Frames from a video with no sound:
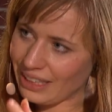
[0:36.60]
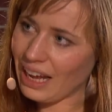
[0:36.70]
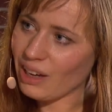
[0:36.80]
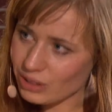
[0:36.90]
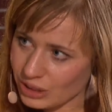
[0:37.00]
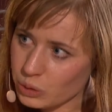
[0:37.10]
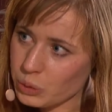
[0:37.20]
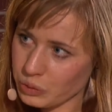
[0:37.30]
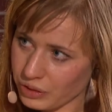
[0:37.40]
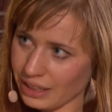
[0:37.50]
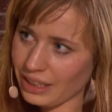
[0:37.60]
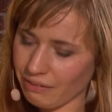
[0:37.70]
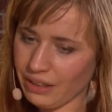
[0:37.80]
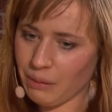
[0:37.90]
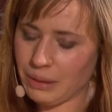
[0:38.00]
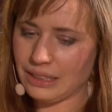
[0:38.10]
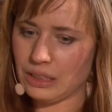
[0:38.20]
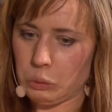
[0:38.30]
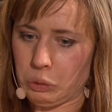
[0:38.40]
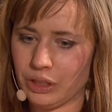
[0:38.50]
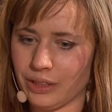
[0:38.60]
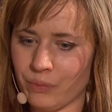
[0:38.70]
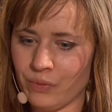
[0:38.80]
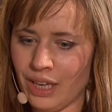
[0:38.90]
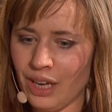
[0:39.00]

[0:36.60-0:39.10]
wenn der Herr uns ruft, dann gehen wir nach Mazedonien.